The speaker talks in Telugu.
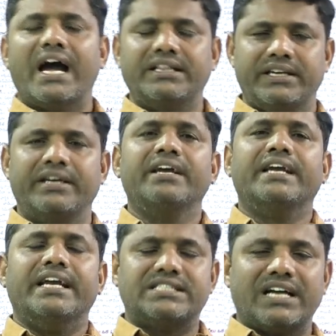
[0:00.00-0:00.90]
అయితే
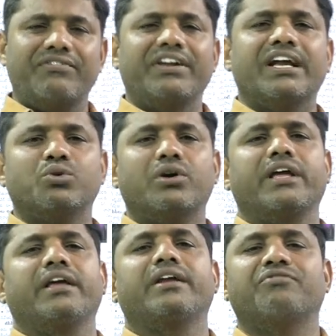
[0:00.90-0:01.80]
ఈ సర్టిఫికేట్
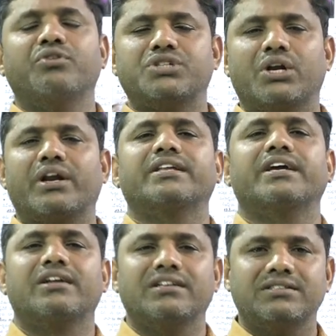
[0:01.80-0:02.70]
తోటి రేపు ఫ్యూచర్లో అయితే
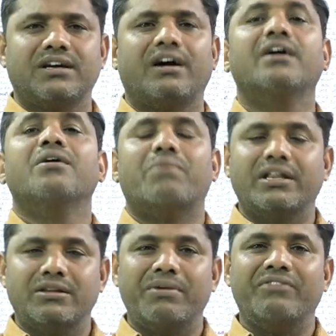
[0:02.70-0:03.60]
ఇంత
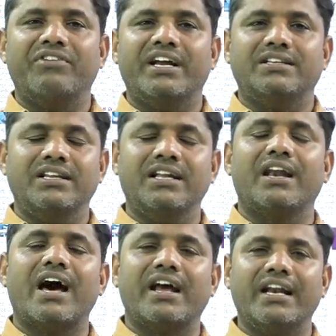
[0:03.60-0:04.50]
మరింత బెనిఫిట్ అవుతుంది ఇక
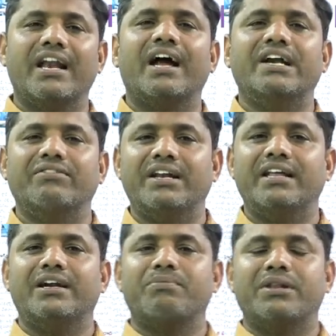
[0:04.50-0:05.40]
లారీలు లాంటివి
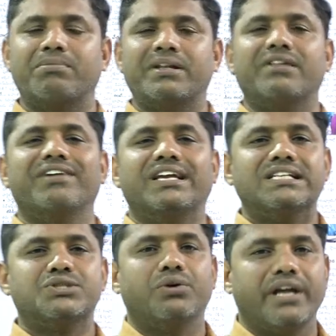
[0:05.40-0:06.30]
లేదంటే పెద్ద పెద్ద
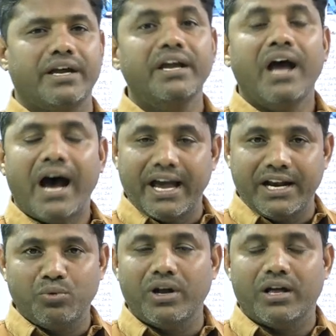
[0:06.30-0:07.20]
వెహికల్స్ ఉంటే
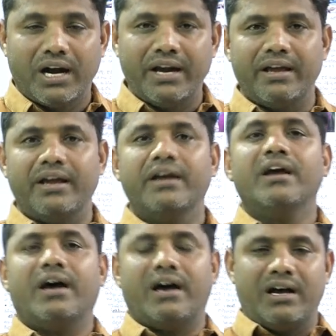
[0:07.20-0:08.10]
ఐరన్ కూడా అంటే
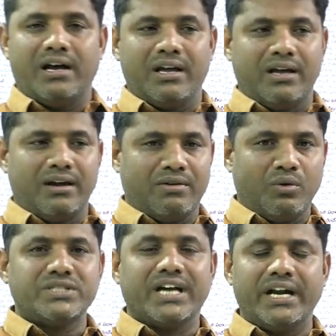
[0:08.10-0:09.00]

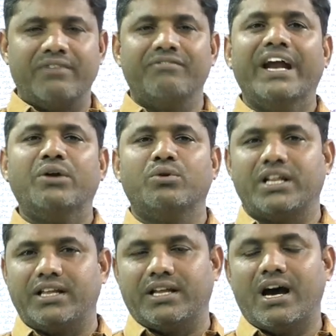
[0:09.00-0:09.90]
ఓసారి సర్టన్ వెయిట్
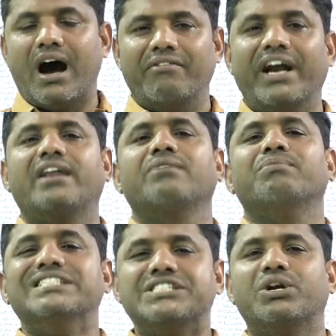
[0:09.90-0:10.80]
ఉంటుంది కదా ఆ వెయిట్
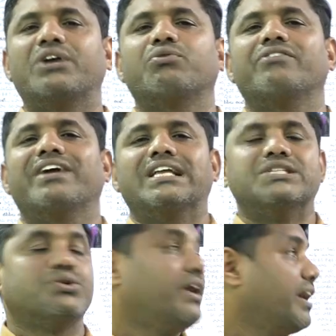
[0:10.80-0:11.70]
మించినటువంటి
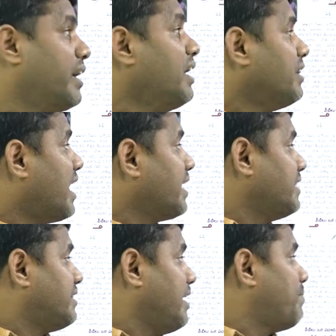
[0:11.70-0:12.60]
వెహికల్స్ ఉంటే దానికి
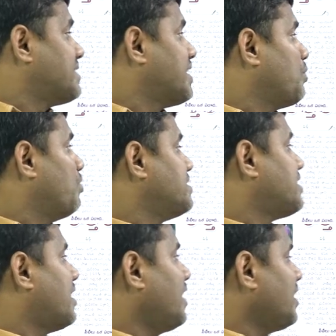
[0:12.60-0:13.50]
త్రీ పర్సెంట్ కూడా
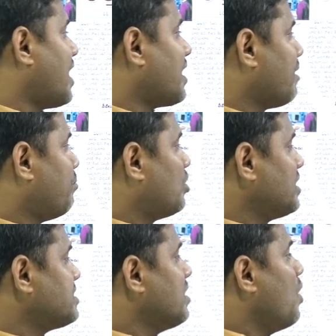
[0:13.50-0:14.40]
ఇస్తారంట టాటా
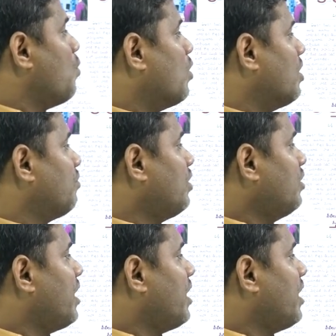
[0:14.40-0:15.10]
మోటార్స్ ఓల్వో